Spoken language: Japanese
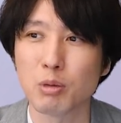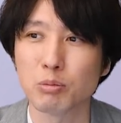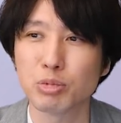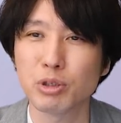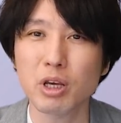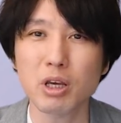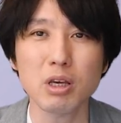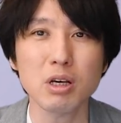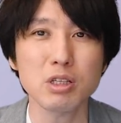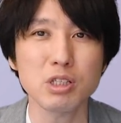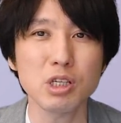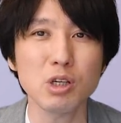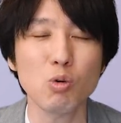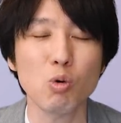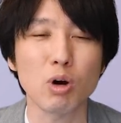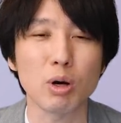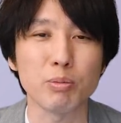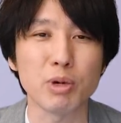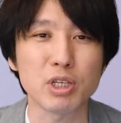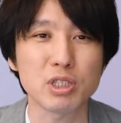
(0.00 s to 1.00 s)
プレイヤー人
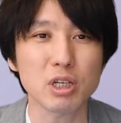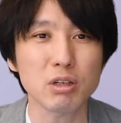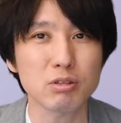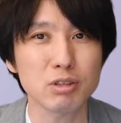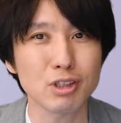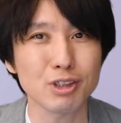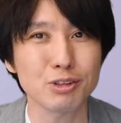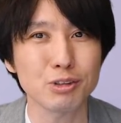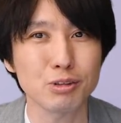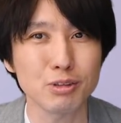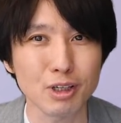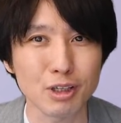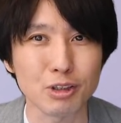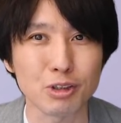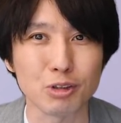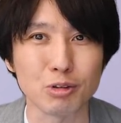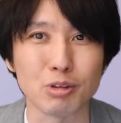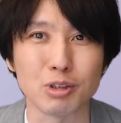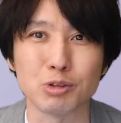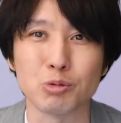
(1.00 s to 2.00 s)
口がめちゃくちゃ少な
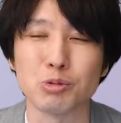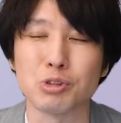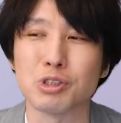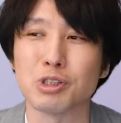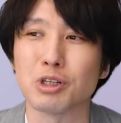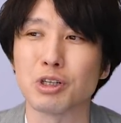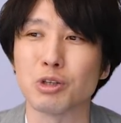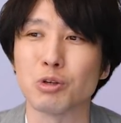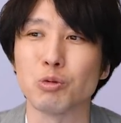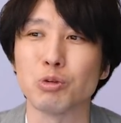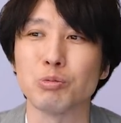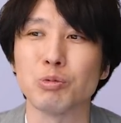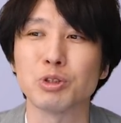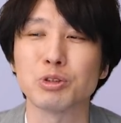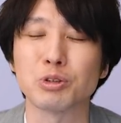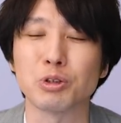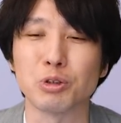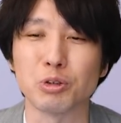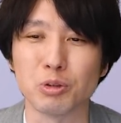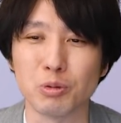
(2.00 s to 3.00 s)
いっていうのは存じ上げておりま
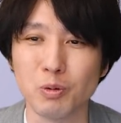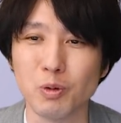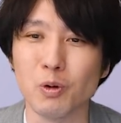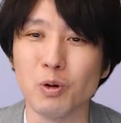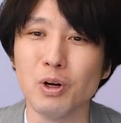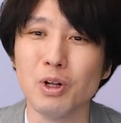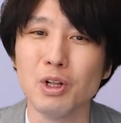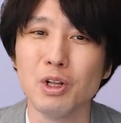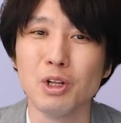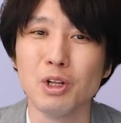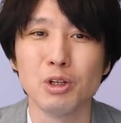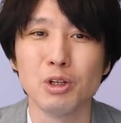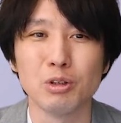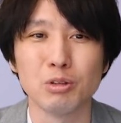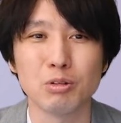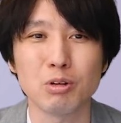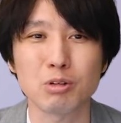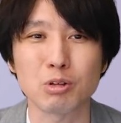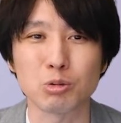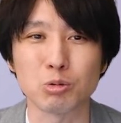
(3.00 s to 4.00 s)
すけれども、
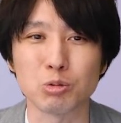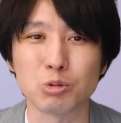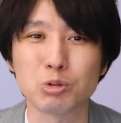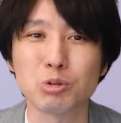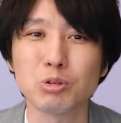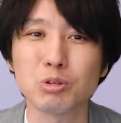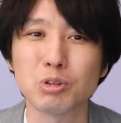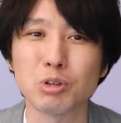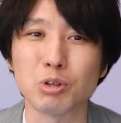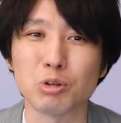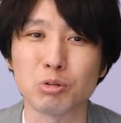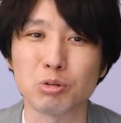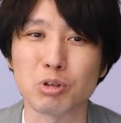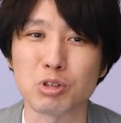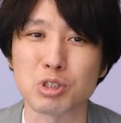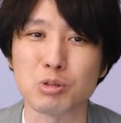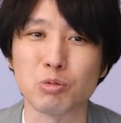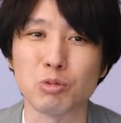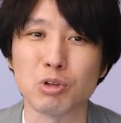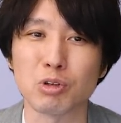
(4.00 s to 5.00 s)
なんかその作ってる人
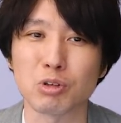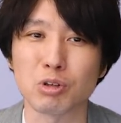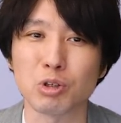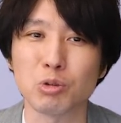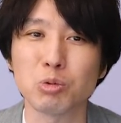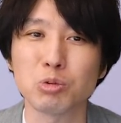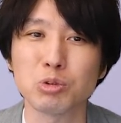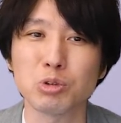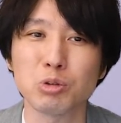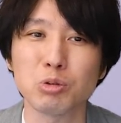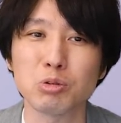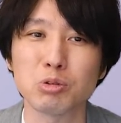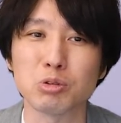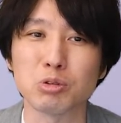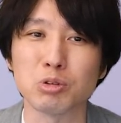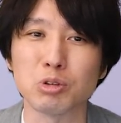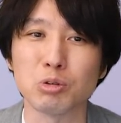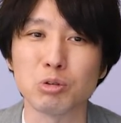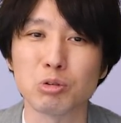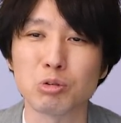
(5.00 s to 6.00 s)
たちもなんか一つ一
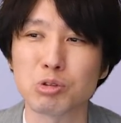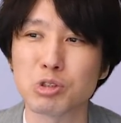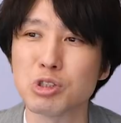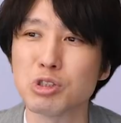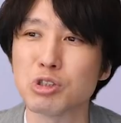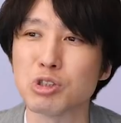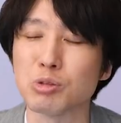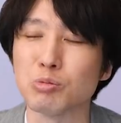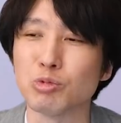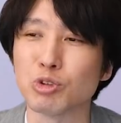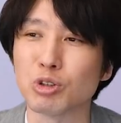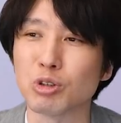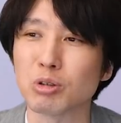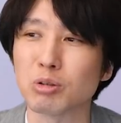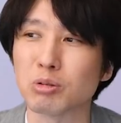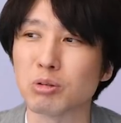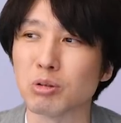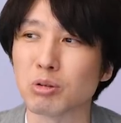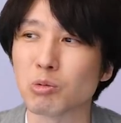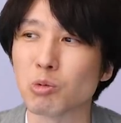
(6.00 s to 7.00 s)
ついろいろ真摯に向き
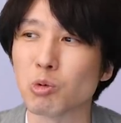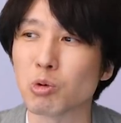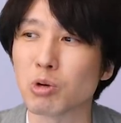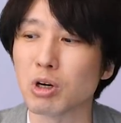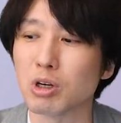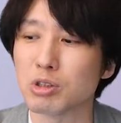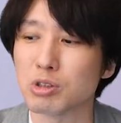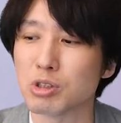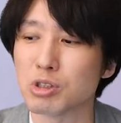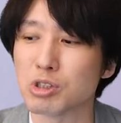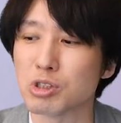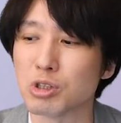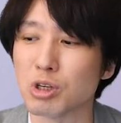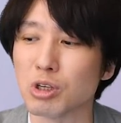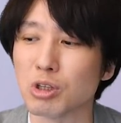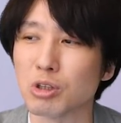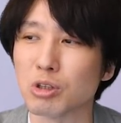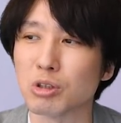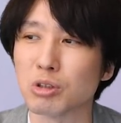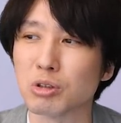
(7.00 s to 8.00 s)
合ってこう改善して
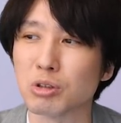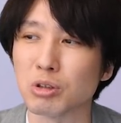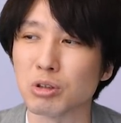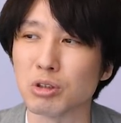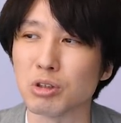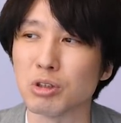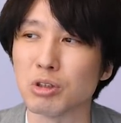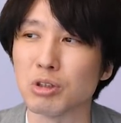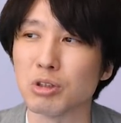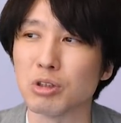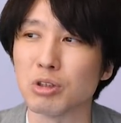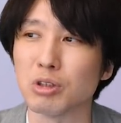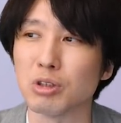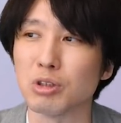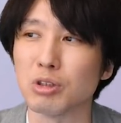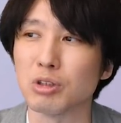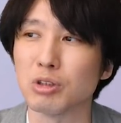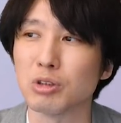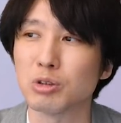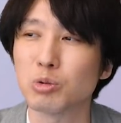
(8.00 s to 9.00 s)
いった
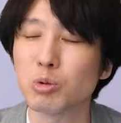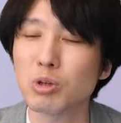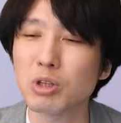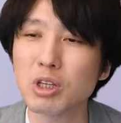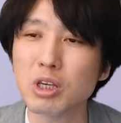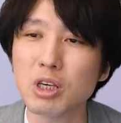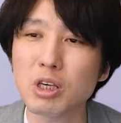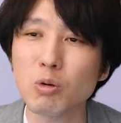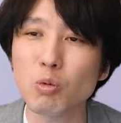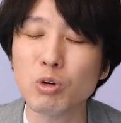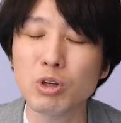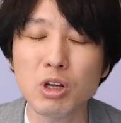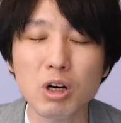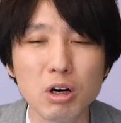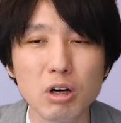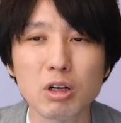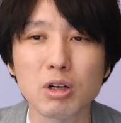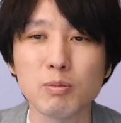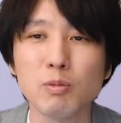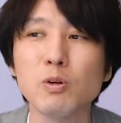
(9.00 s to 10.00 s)
り、それでいな
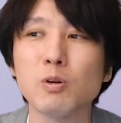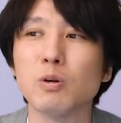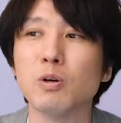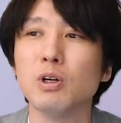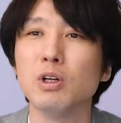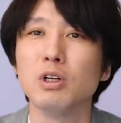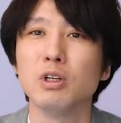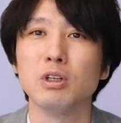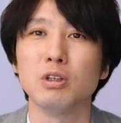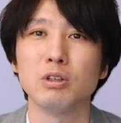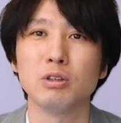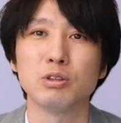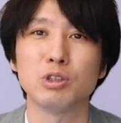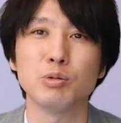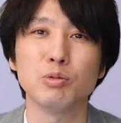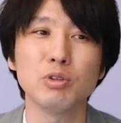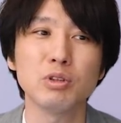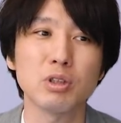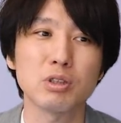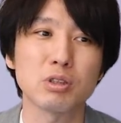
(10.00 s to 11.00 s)
がらも、
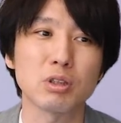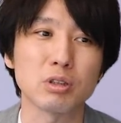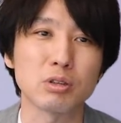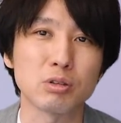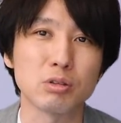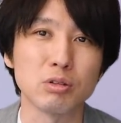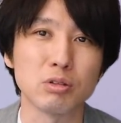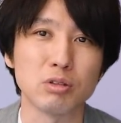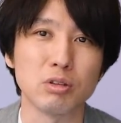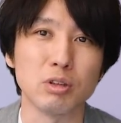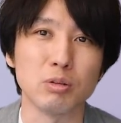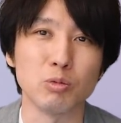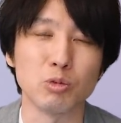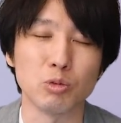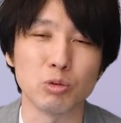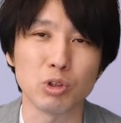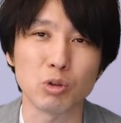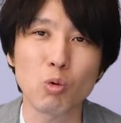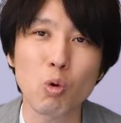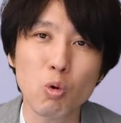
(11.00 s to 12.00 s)
自分たちが作ってるも
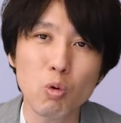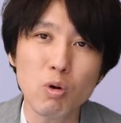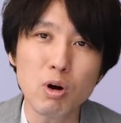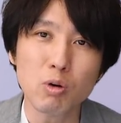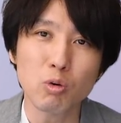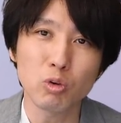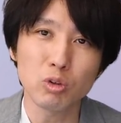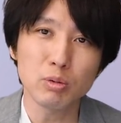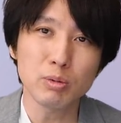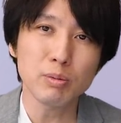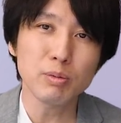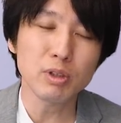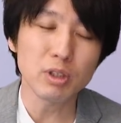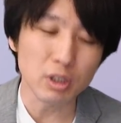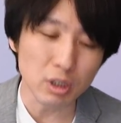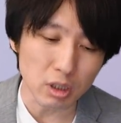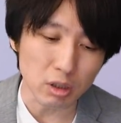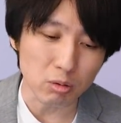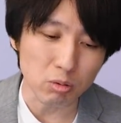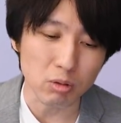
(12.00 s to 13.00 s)
のにここはこのまま
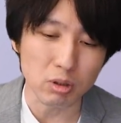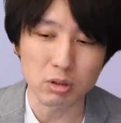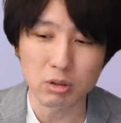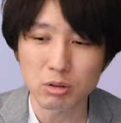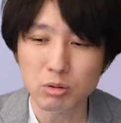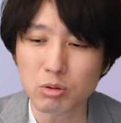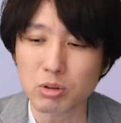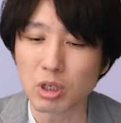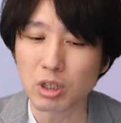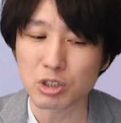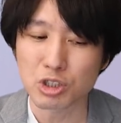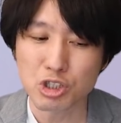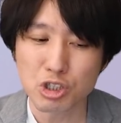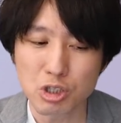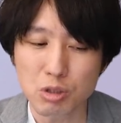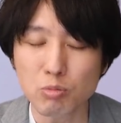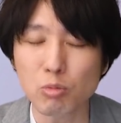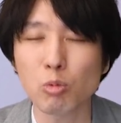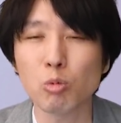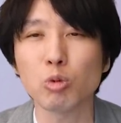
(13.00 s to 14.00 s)
でいいとかってそういうなんか自
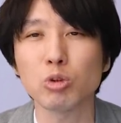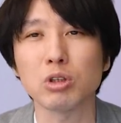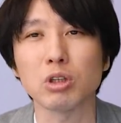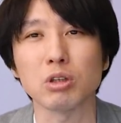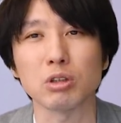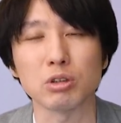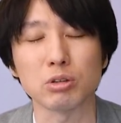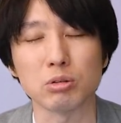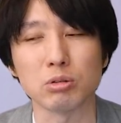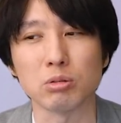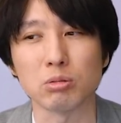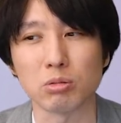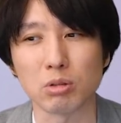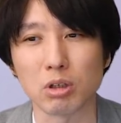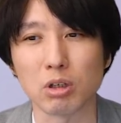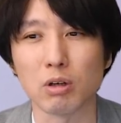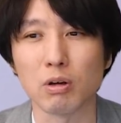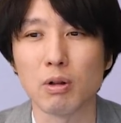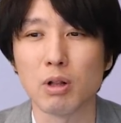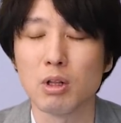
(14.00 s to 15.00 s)
信も持ってたりするの
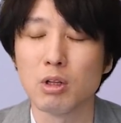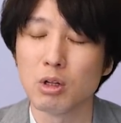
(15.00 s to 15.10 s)
で